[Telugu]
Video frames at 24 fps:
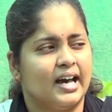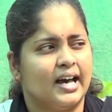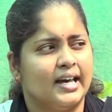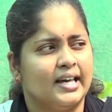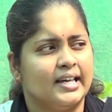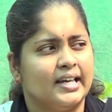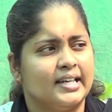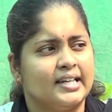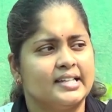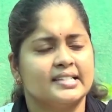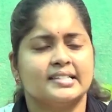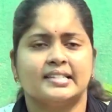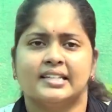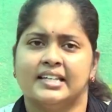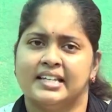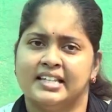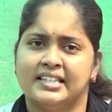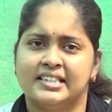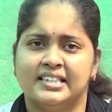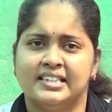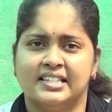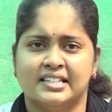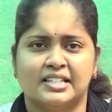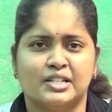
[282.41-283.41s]
ఐ గెస్
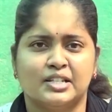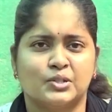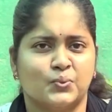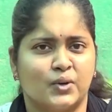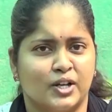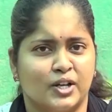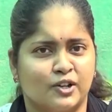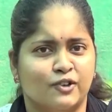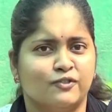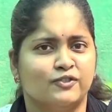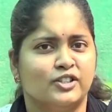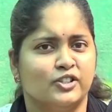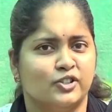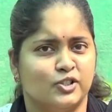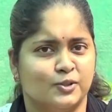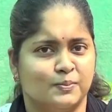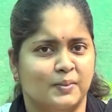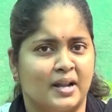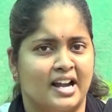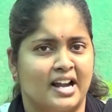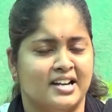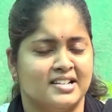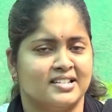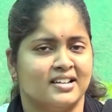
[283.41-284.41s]
ఈ దిస్ ఈజ్ వన్ ఆఫ్
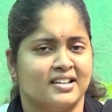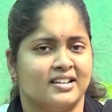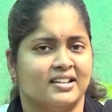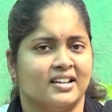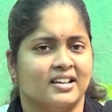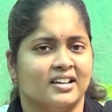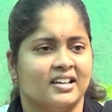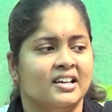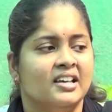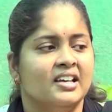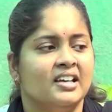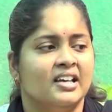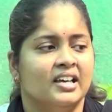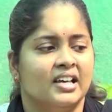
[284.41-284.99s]
దోస్ ప్లాంట్స్ అండి